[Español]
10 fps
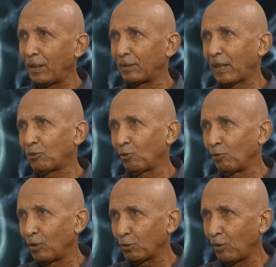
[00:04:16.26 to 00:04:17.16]
tienen
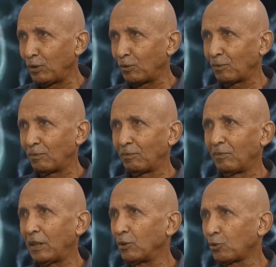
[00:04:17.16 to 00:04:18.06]
trastorno de sueño
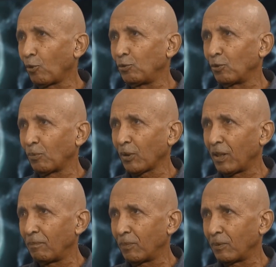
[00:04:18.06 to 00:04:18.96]
insomnio, por
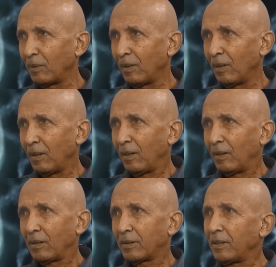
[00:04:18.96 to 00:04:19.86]
ejemplo,
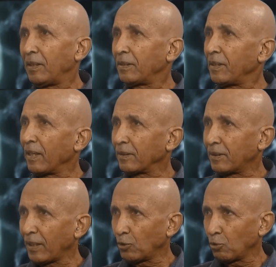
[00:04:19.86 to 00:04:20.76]
si hicieran
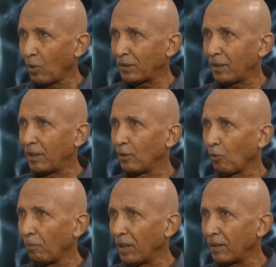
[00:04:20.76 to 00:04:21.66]
sexo antes de
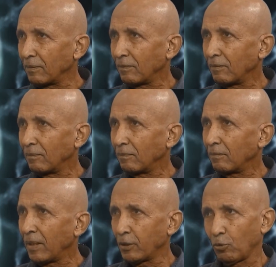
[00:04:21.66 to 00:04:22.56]
dormir,
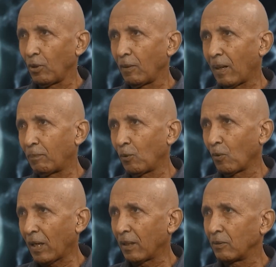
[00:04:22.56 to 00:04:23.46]
eso le va a
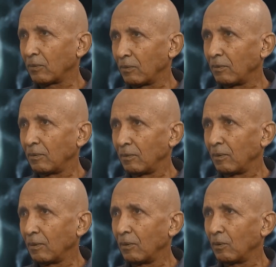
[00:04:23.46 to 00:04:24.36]
provocar
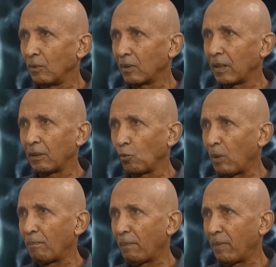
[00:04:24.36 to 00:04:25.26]
que duerman